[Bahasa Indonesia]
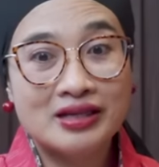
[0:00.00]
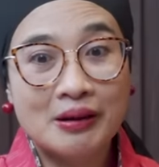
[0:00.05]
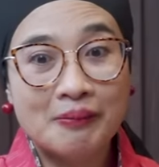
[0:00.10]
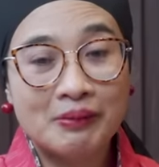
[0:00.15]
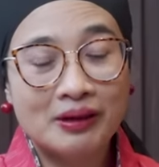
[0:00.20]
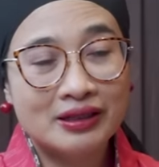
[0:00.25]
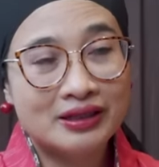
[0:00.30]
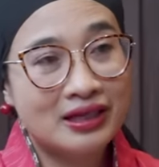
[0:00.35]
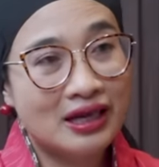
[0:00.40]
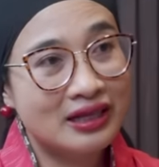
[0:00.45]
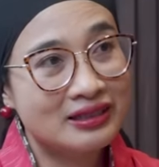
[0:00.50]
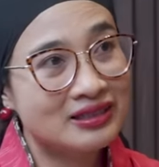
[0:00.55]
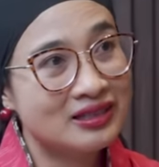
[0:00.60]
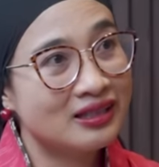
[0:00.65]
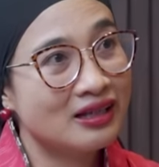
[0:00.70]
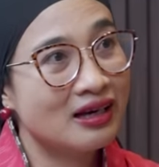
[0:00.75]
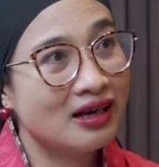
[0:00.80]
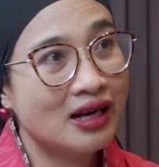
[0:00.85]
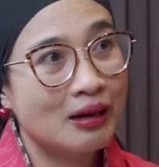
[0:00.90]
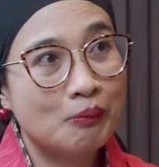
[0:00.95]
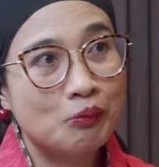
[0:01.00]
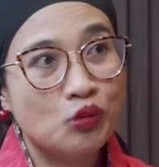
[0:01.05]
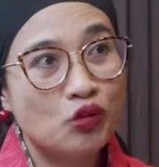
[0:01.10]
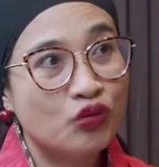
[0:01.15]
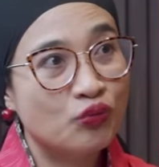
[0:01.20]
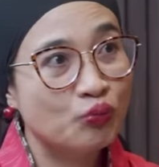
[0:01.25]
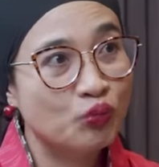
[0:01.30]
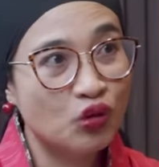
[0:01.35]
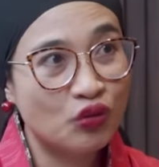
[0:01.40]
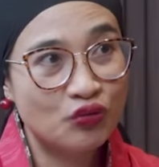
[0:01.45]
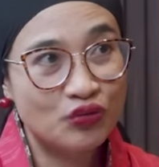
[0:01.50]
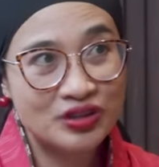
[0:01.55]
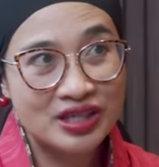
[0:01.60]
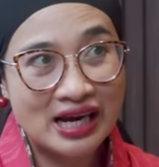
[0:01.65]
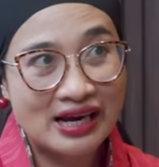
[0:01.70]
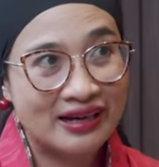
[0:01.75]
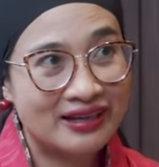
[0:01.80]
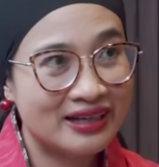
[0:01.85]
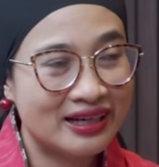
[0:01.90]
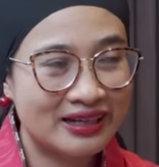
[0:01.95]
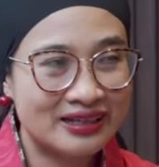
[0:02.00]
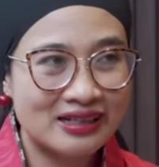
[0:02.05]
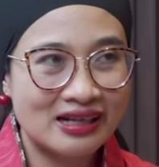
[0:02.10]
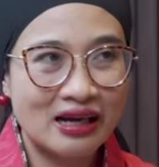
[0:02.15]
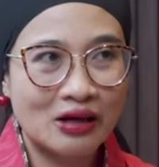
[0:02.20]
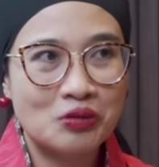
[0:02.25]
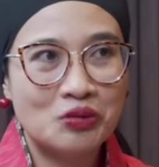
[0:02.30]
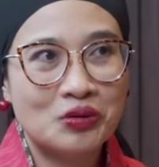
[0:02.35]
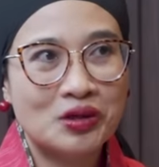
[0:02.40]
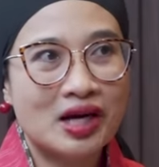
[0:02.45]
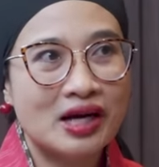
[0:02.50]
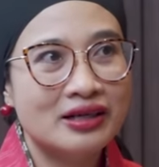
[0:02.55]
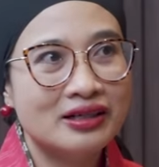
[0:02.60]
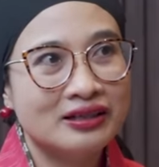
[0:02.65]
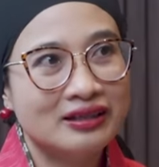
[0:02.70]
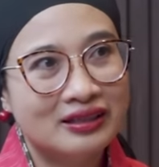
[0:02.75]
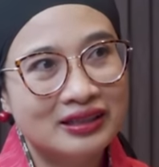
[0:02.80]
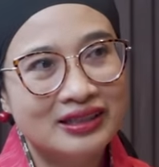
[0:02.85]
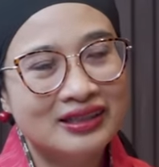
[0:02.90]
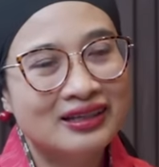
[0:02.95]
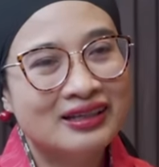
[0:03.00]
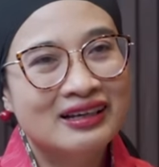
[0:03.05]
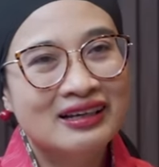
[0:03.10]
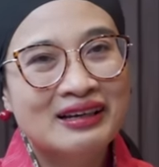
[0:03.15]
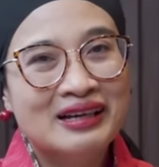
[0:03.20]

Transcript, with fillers: dia melihat segala move-move-nya yang dilakukan ini